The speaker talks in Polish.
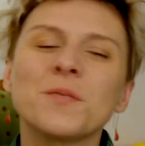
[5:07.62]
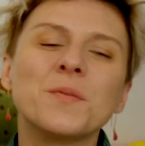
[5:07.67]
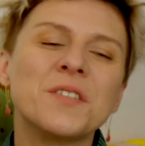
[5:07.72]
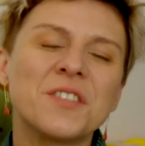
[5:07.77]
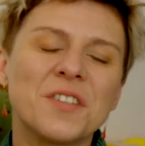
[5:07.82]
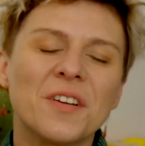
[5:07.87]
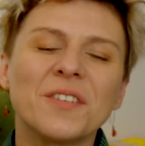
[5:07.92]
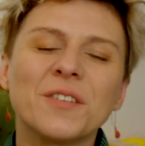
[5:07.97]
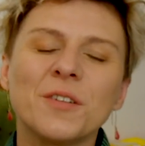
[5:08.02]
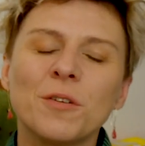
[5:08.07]

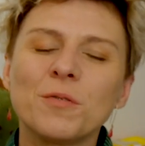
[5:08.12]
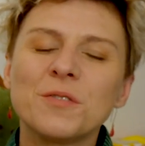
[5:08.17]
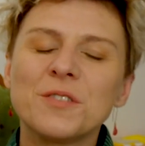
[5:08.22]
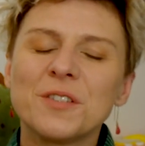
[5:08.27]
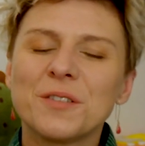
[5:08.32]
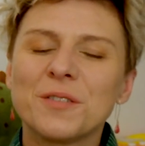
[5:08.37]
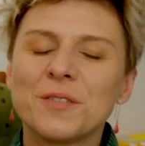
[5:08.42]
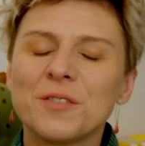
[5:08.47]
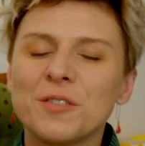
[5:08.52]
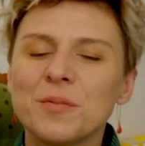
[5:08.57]
słyszę od
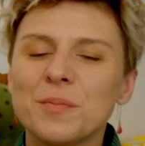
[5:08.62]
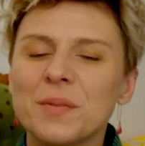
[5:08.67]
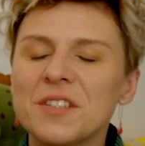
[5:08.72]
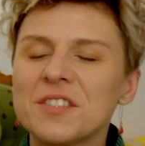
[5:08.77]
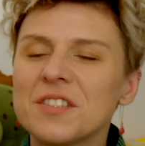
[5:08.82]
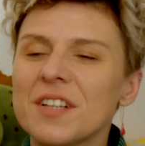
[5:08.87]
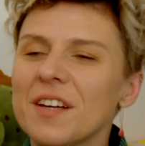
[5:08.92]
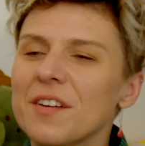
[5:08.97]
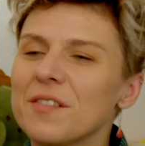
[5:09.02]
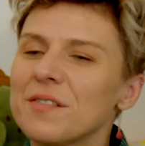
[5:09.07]
ludzi, którzy
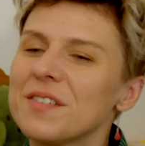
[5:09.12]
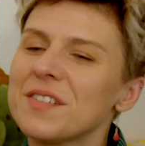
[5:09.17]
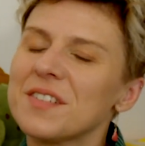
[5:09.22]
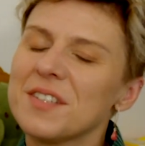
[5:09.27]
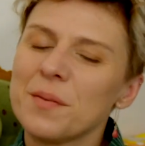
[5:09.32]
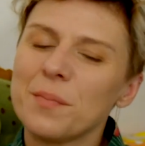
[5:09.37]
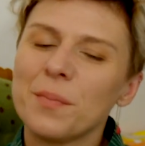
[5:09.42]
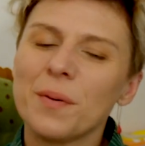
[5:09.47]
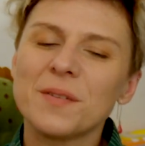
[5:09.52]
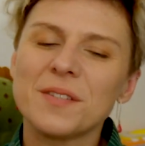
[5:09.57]
mieszkają
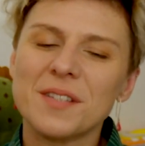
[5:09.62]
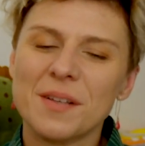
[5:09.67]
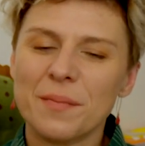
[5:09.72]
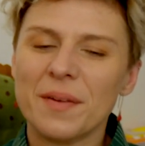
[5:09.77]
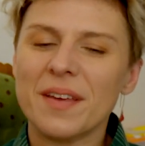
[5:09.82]
właśnie poza